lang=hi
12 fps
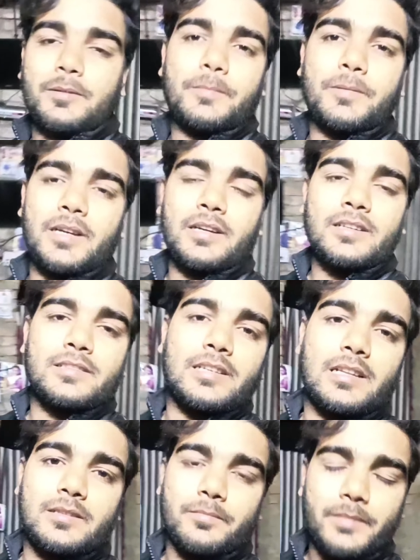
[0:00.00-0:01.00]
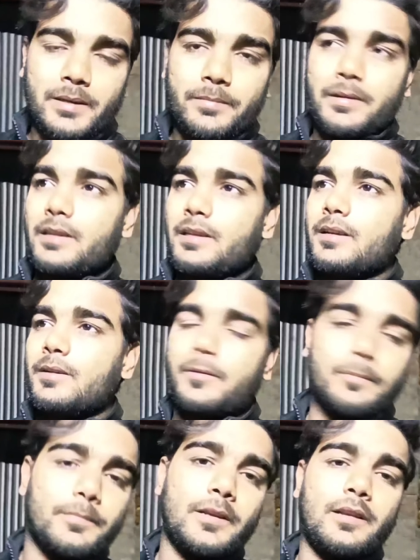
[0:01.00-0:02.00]
सभी फ्रेंड के साथ मिल भी लिए
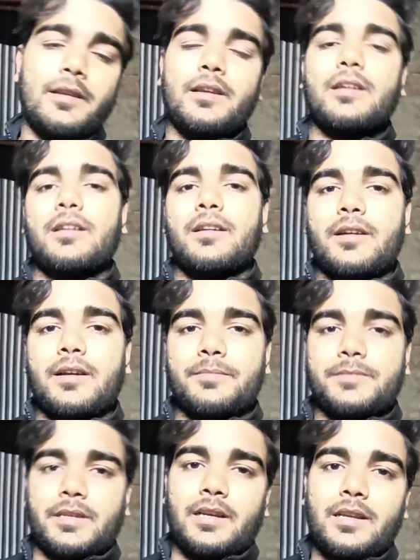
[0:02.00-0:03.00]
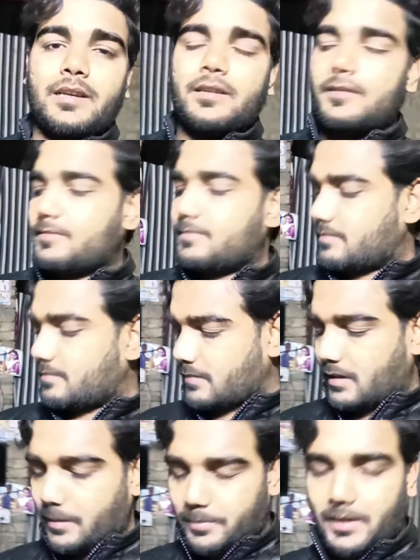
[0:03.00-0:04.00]
घूम भी लिए अब चले
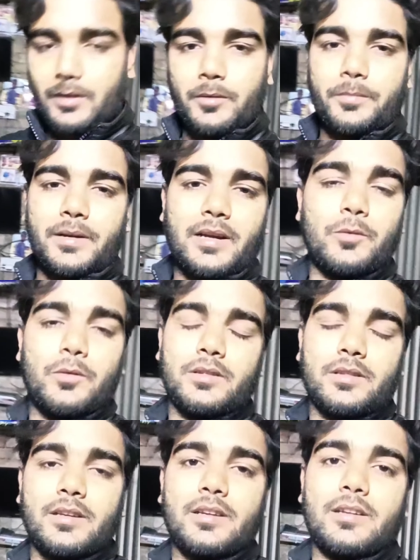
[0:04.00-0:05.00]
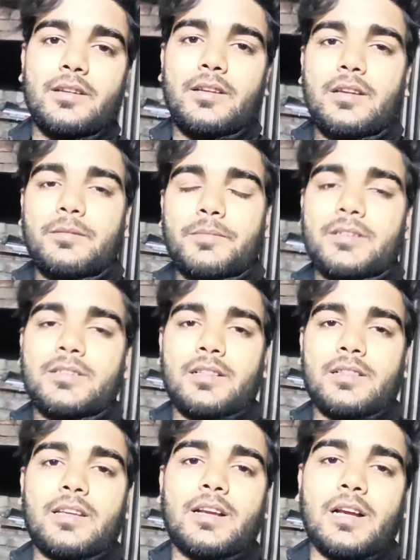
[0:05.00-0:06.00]
कपड़ा वपड़ा खोलते हैं फिर
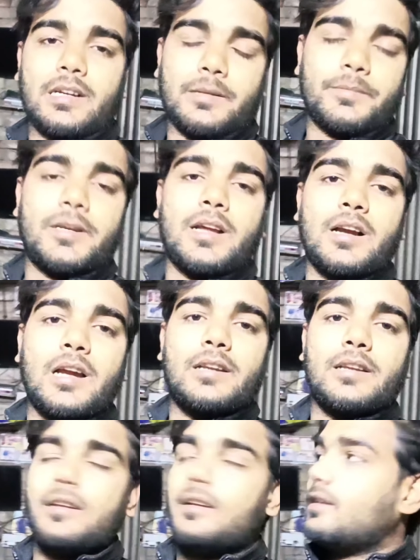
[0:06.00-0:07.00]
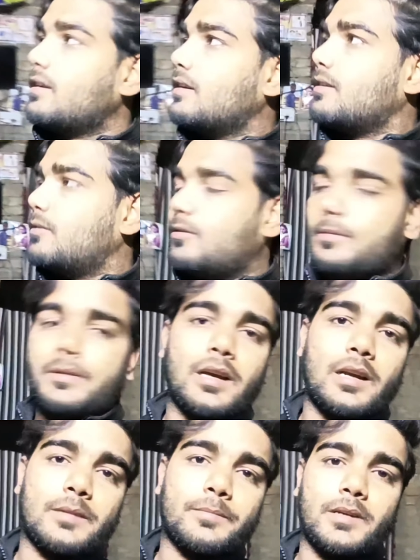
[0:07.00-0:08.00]
चलते हैं खाना पीना खाने के लिए वो भी
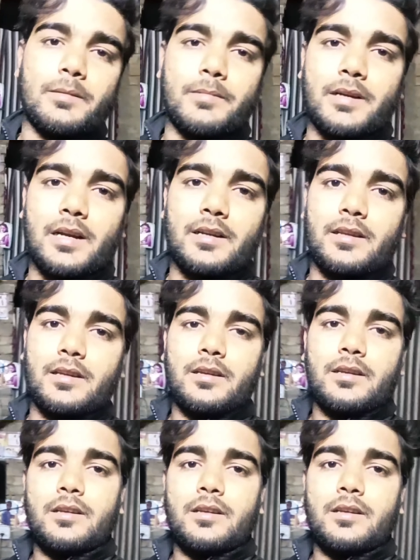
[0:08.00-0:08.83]
खाना पीना बना रही है